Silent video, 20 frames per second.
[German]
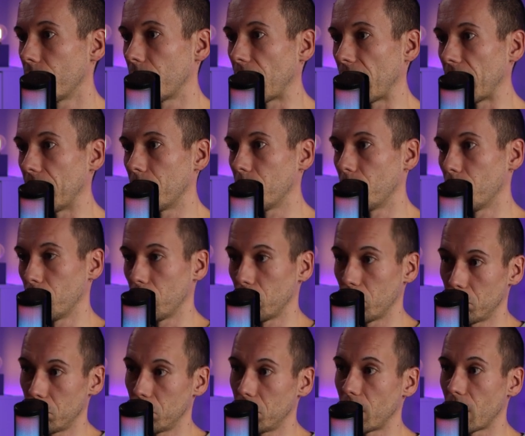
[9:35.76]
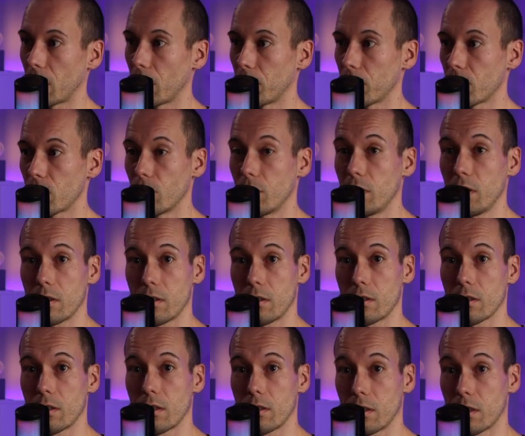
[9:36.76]
Nein, da habe ich es noch nicht
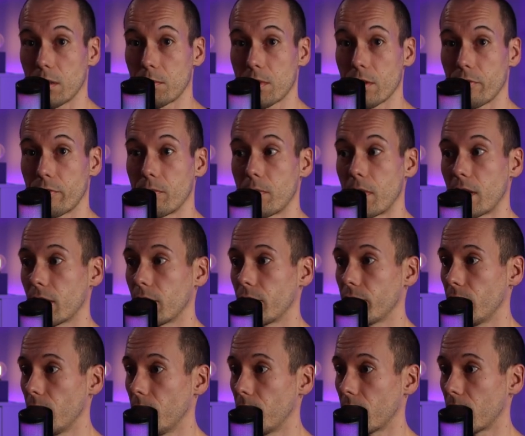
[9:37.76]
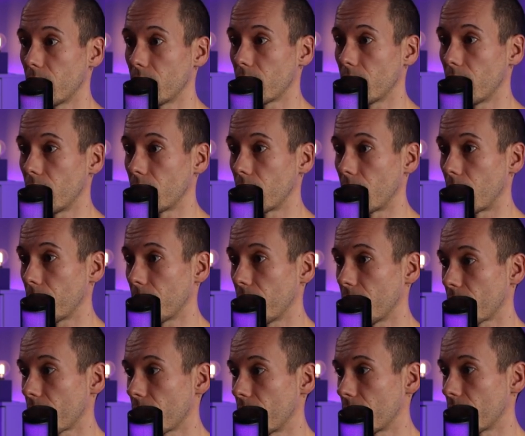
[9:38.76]
getan. Ich habe es auf dem anderen Flipper getan, aber
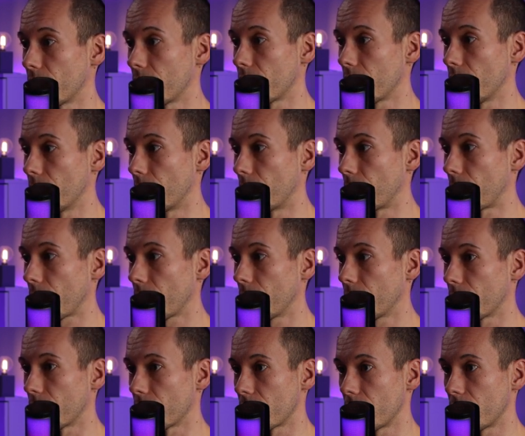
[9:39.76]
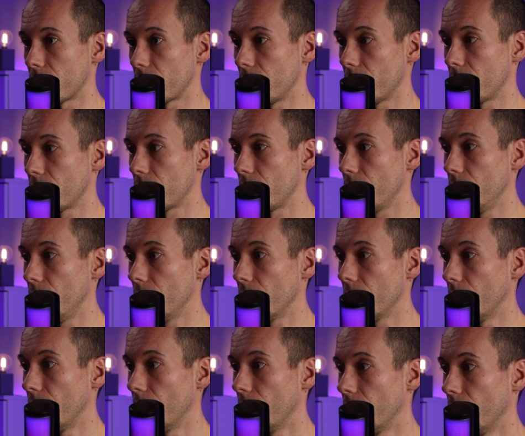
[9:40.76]
ich kann es jetzt hier mal machen. Das heißt, ich ziehe
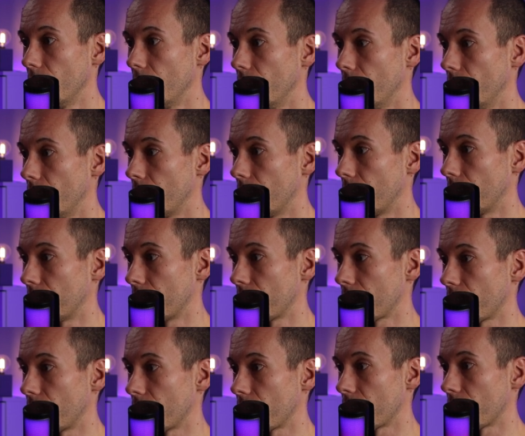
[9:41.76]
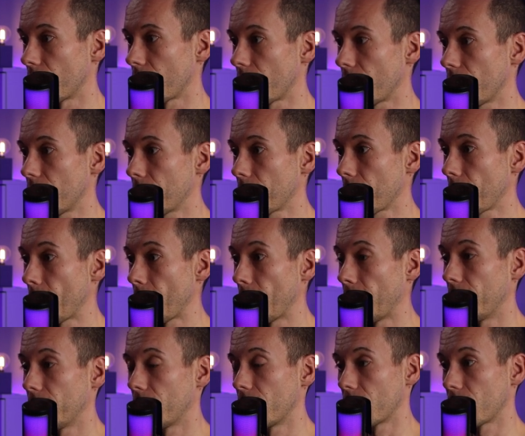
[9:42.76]
äh, das Ganze rein.
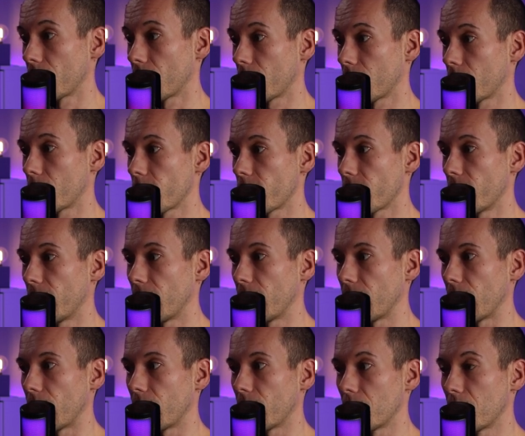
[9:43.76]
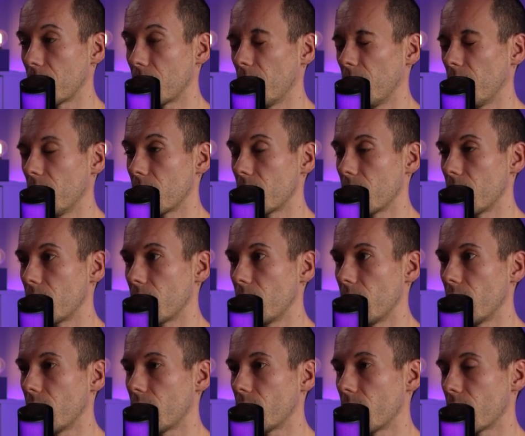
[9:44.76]
Der sagt zwar, ja, das Ding ist jetzt
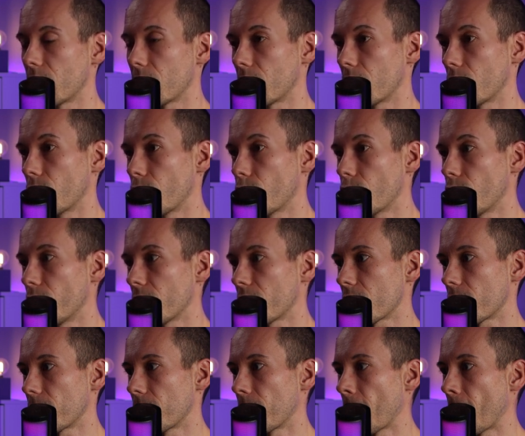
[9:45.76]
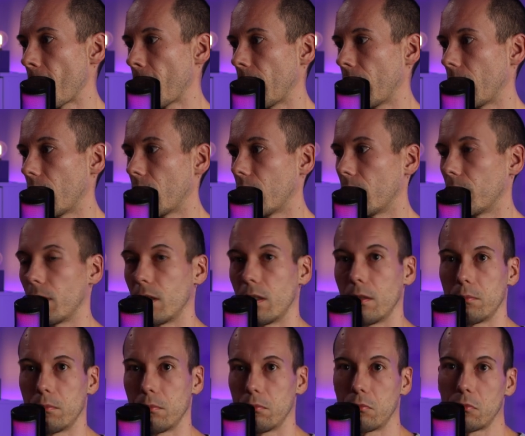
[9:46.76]
hier etwas zu groß,
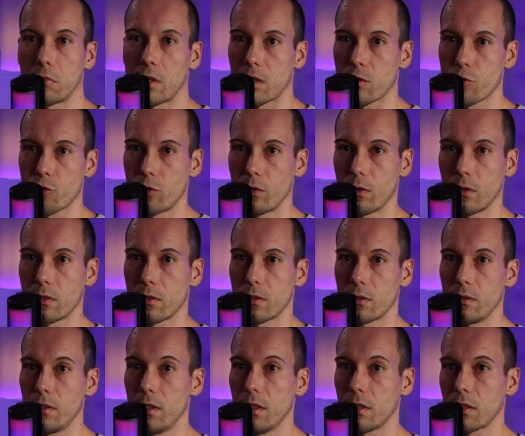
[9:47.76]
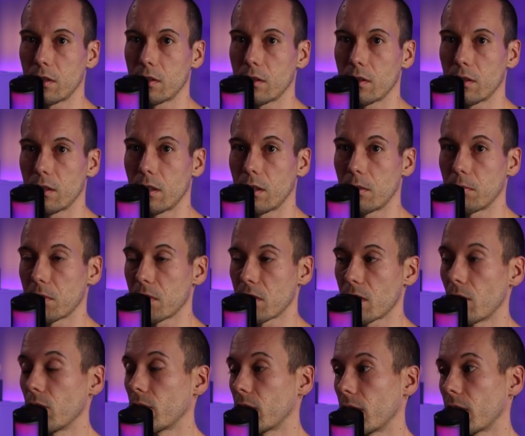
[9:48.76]
aber das stört nicht. Ähm, es
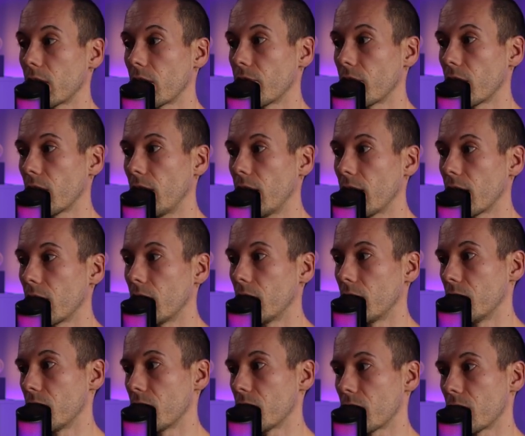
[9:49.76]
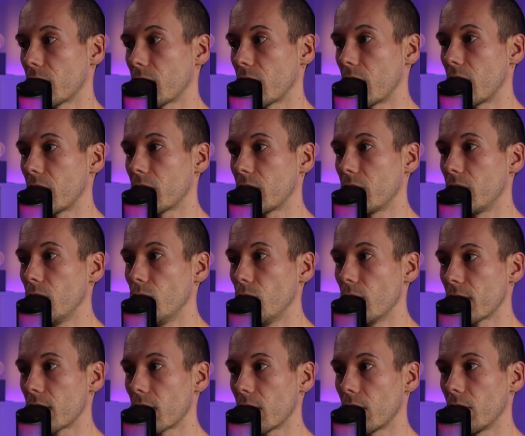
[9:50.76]
dauert halt einfach länger. Es hat die
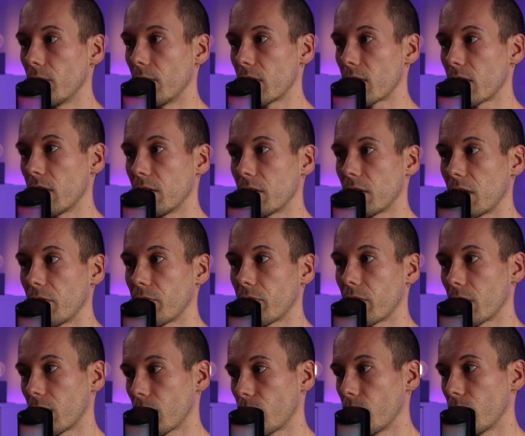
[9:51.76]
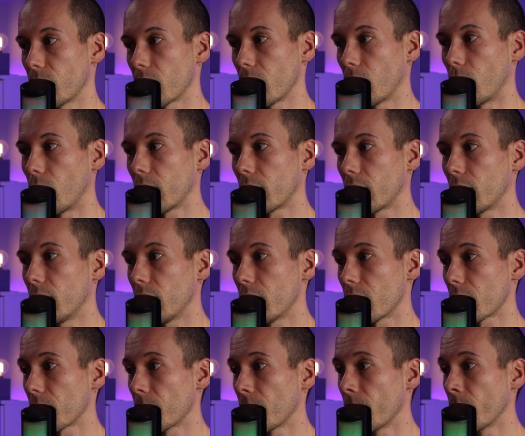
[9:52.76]
Ursache, weil es halt einfach ein größerer Ordner
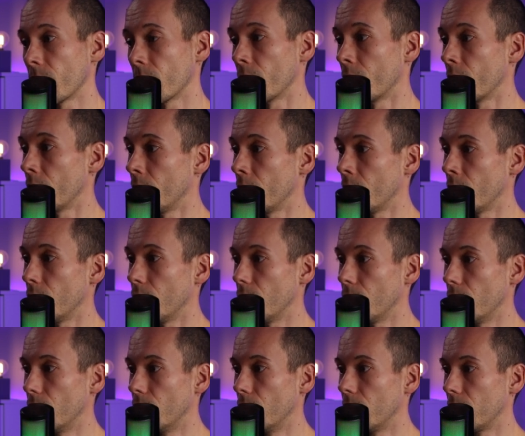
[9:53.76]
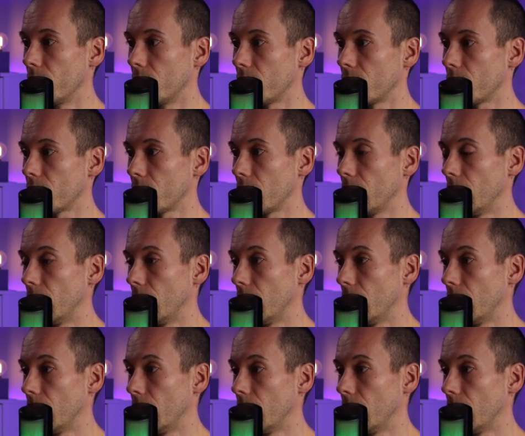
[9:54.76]
ist. Und